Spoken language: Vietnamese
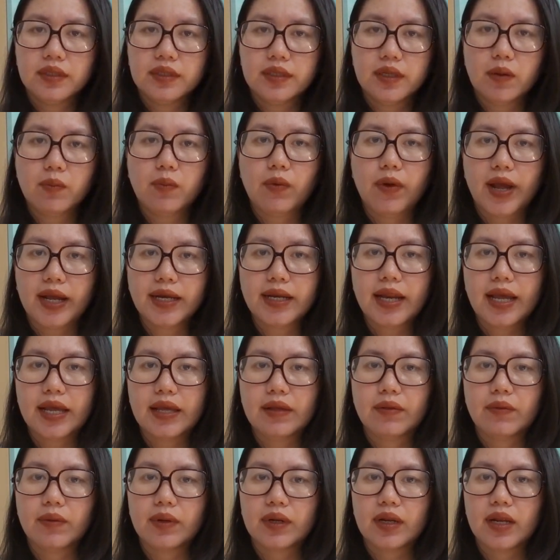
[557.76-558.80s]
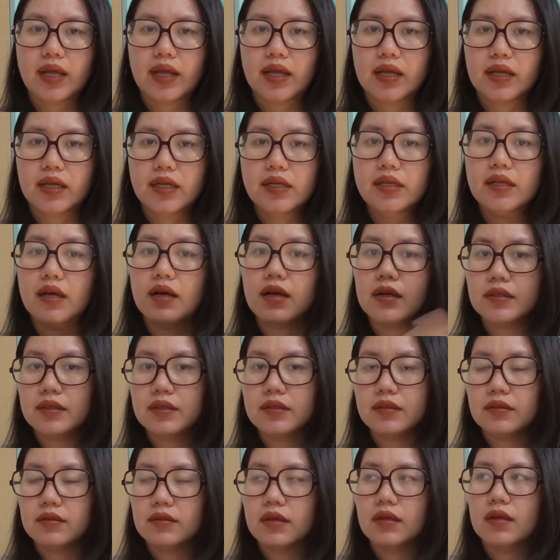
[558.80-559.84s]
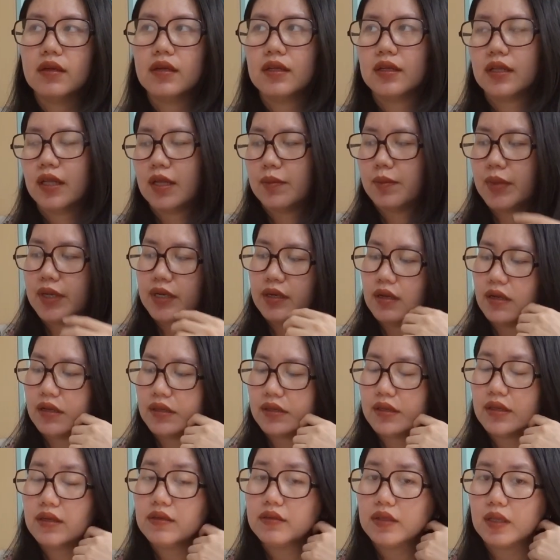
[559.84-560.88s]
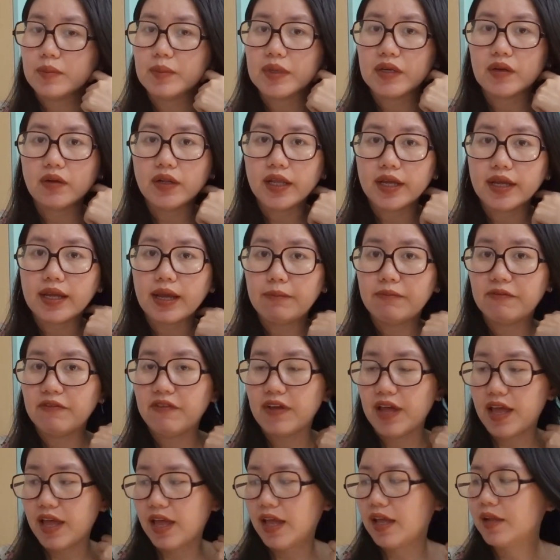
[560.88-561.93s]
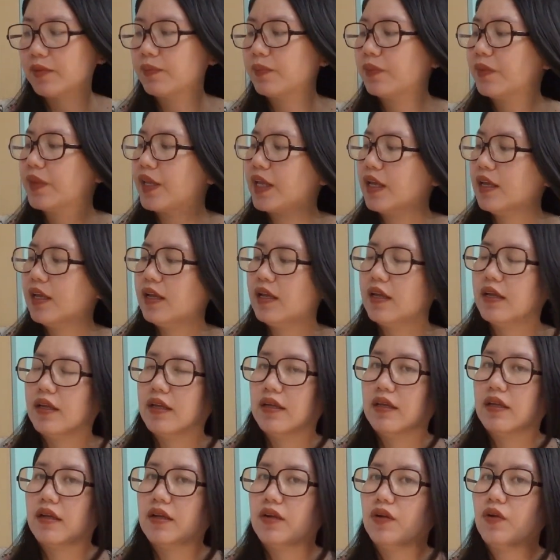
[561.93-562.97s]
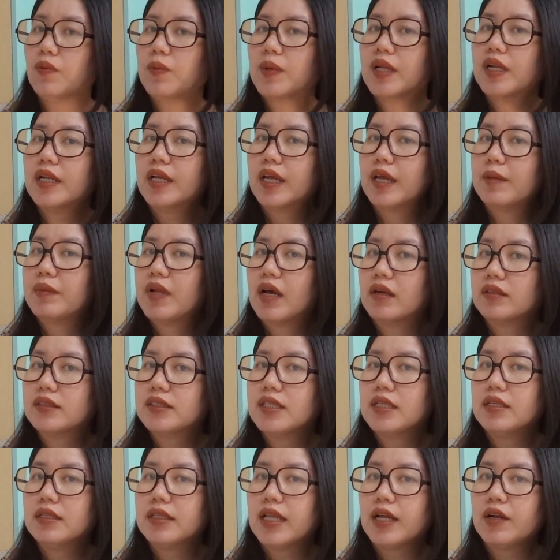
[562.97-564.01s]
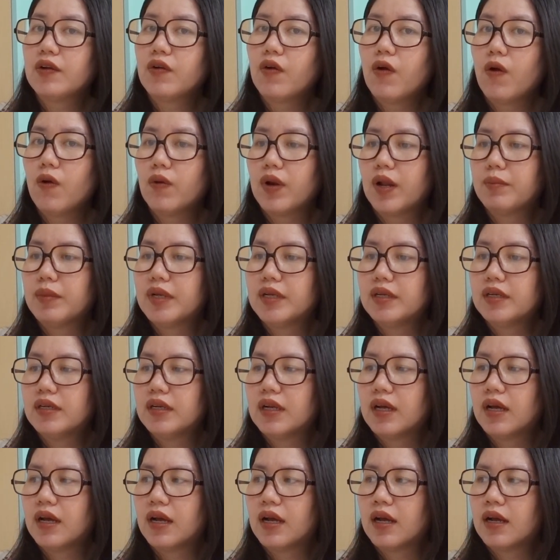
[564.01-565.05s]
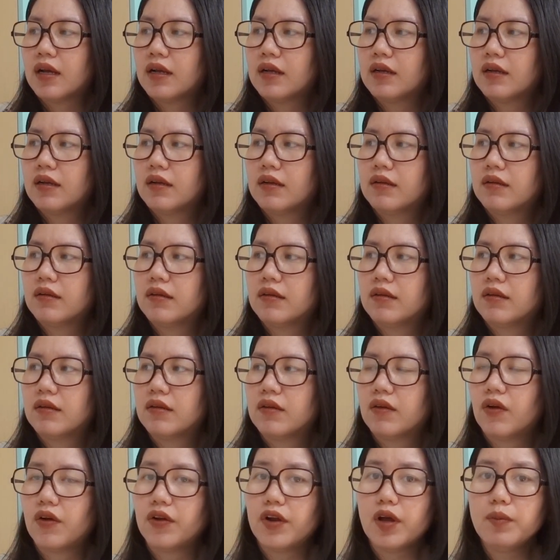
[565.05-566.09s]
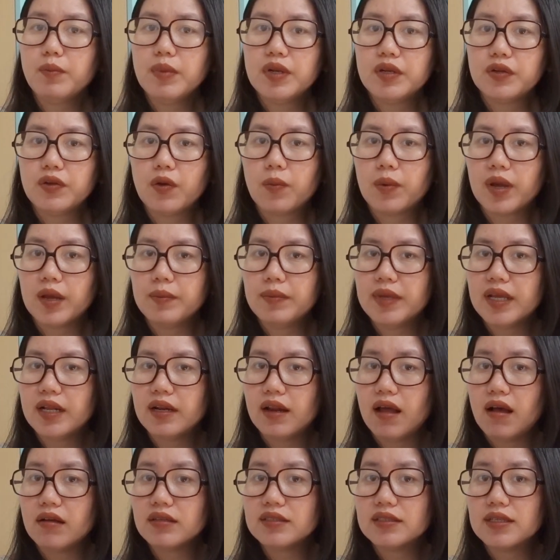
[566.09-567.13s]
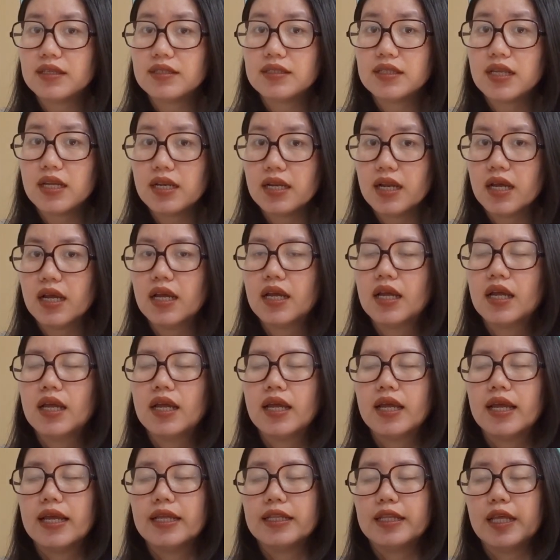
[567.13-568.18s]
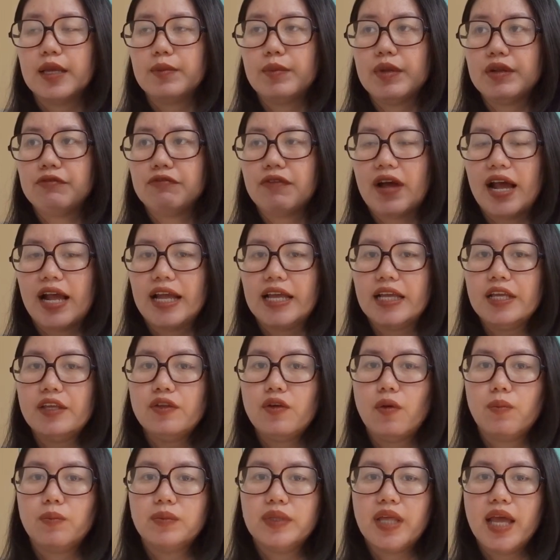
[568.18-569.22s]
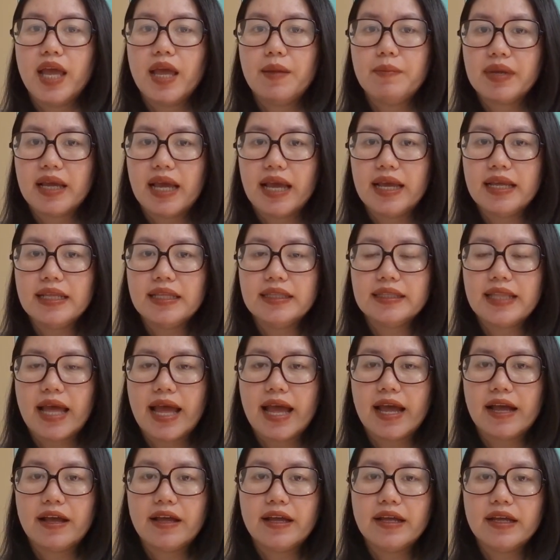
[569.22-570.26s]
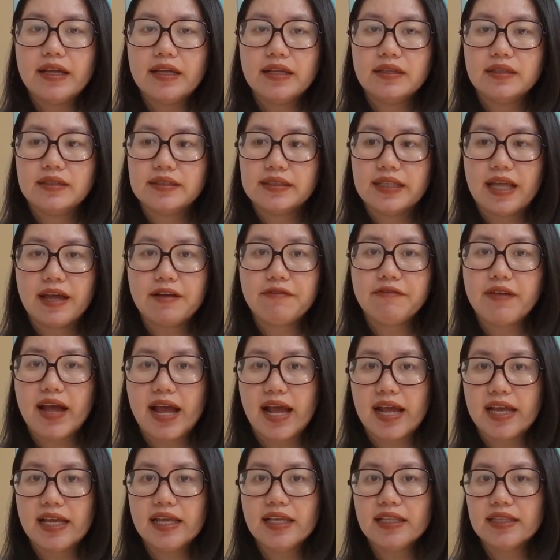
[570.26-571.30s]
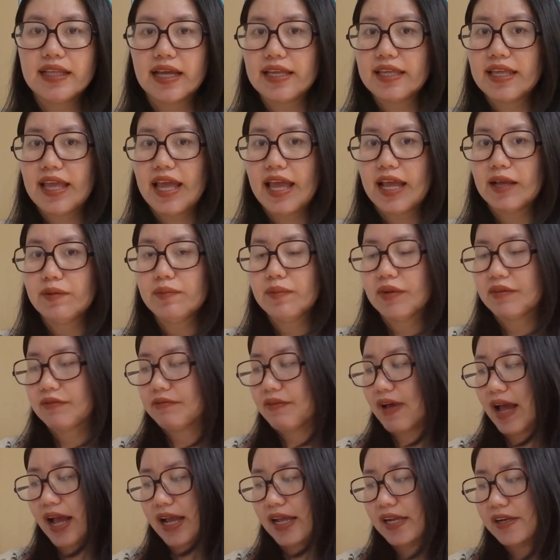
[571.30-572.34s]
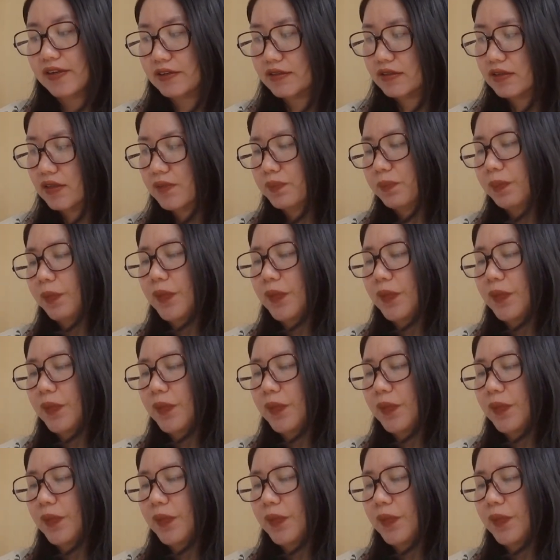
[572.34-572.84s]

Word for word: trong khoảng này hoặc là ít hơn thì mình dư thì mình có thể cầm về thì à, rút kinh nghiệm đợt sinh taro là mình à, hồi đó mình dùng cái miếng lót sơ sinh á thì mình phải dùng thêm cái tả tả vải tả dán bằng vải nữa